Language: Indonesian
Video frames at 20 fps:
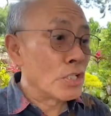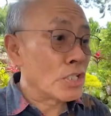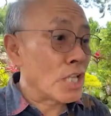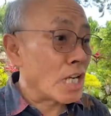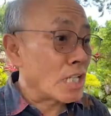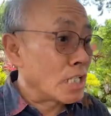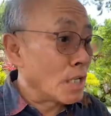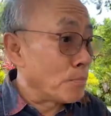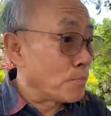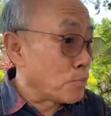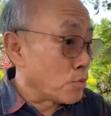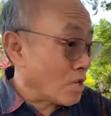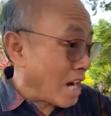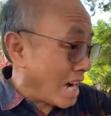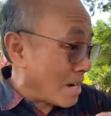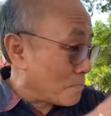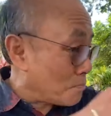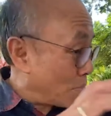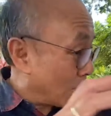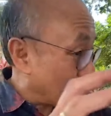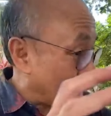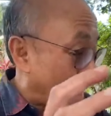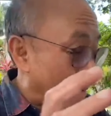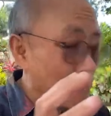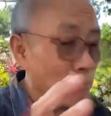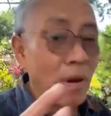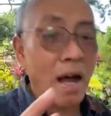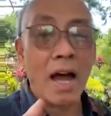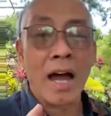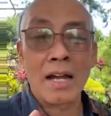jadi bukan
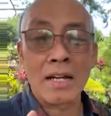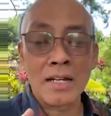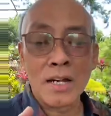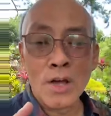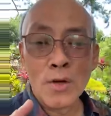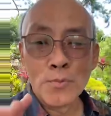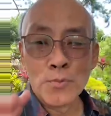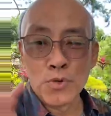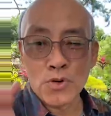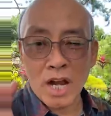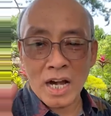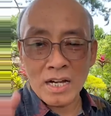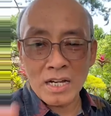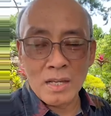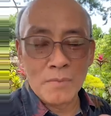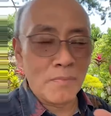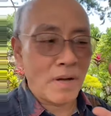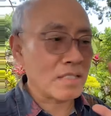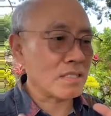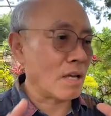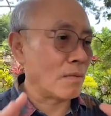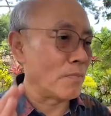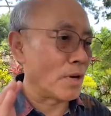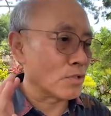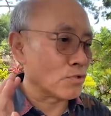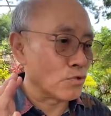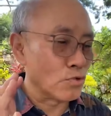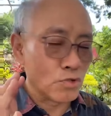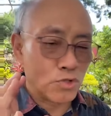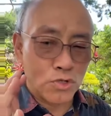penambahan, bukan 5
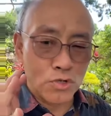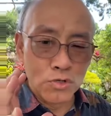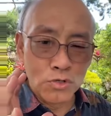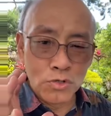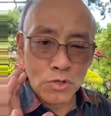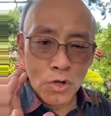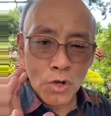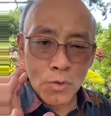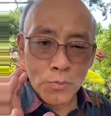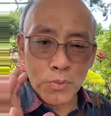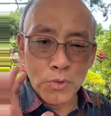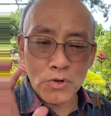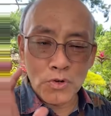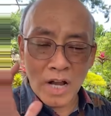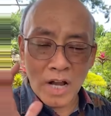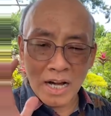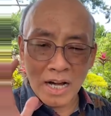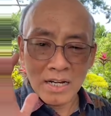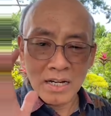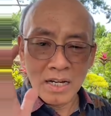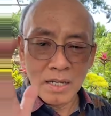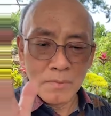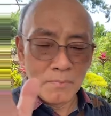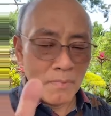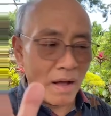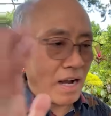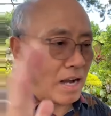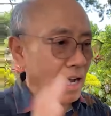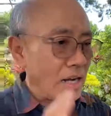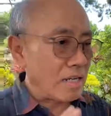tambah 7, bukan
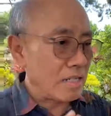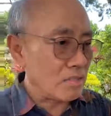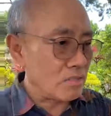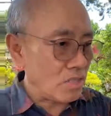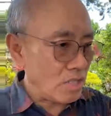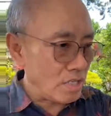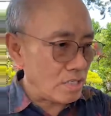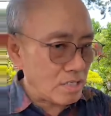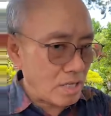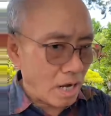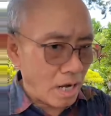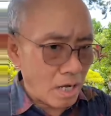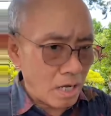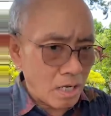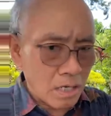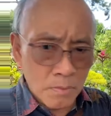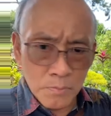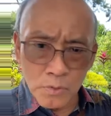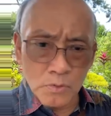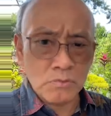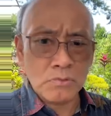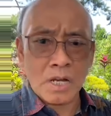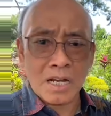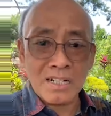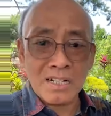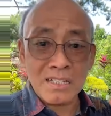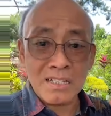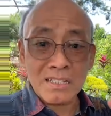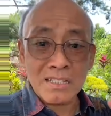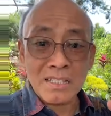5 kali 3,
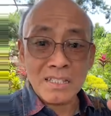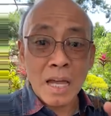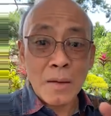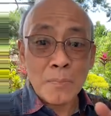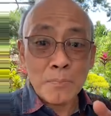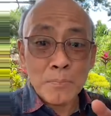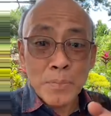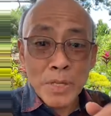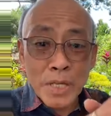bukan. Tapi